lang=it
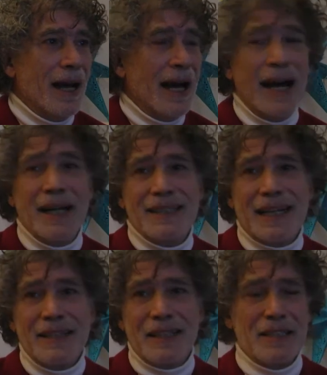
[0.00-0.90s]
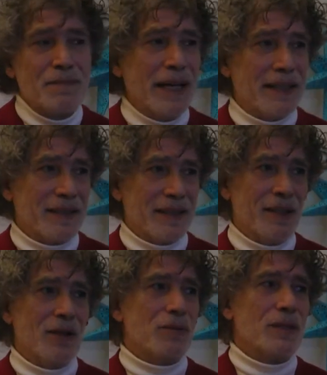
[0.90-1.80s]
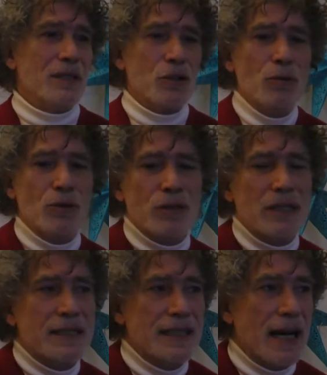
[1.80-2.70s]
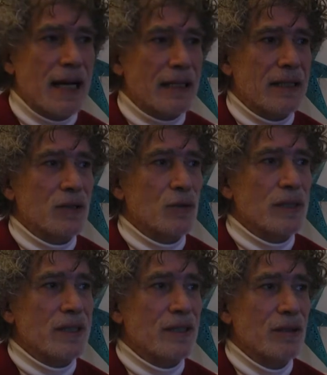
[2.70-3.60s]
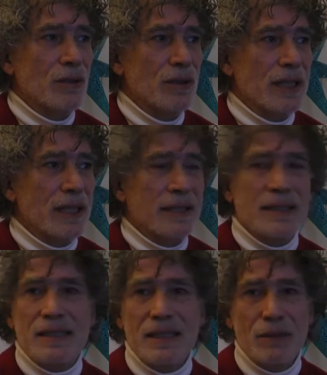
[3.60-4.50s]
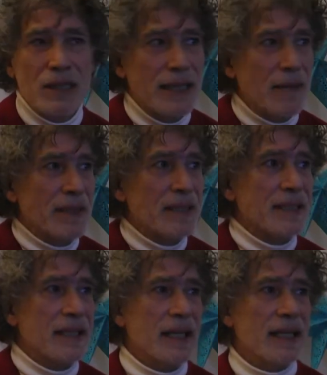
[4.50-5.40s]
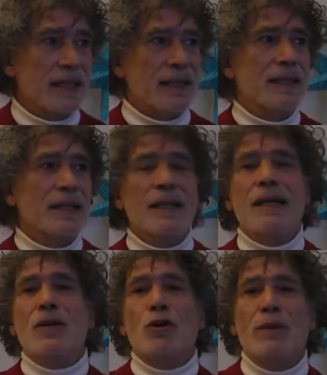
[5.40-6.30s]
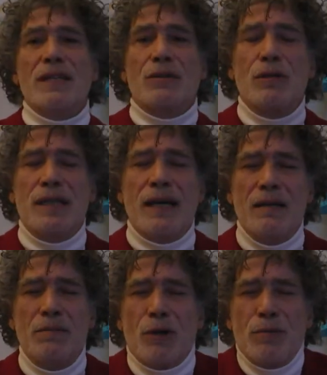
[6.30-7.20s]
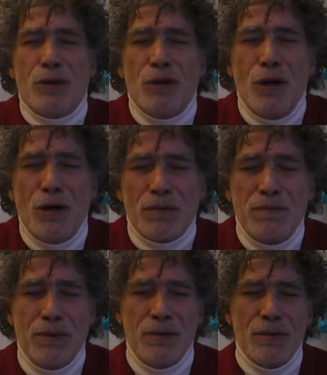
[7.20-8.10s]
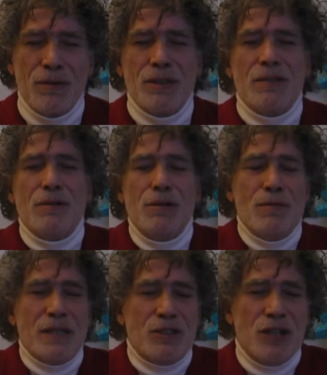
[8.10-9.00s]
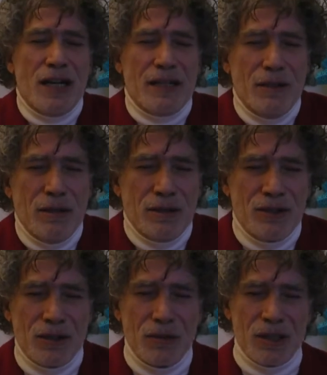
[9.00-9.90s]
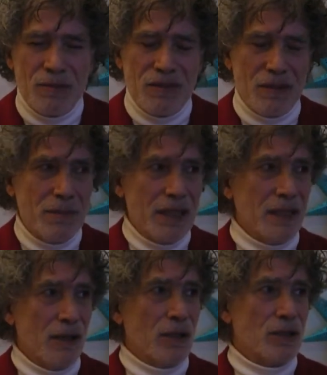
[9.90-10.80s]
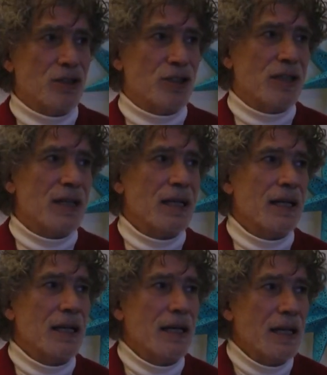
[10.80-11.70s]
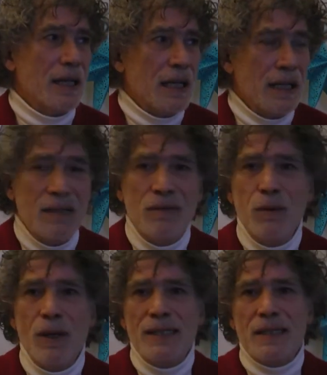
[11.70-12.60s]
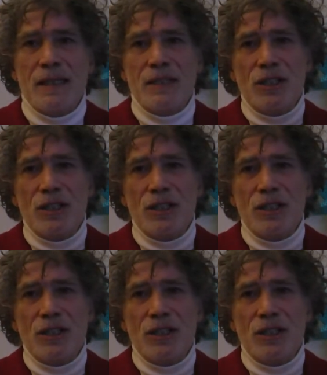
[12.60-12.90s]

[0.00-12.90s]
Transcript: ha tanti aspetti, no? quindi come utilizzare l'intuizione, distinguerli dai pensieri, come ascoltare il proprio corpo, cosa voglio mangiare oggi, cosa mi fa bene oggi, l'influenza dei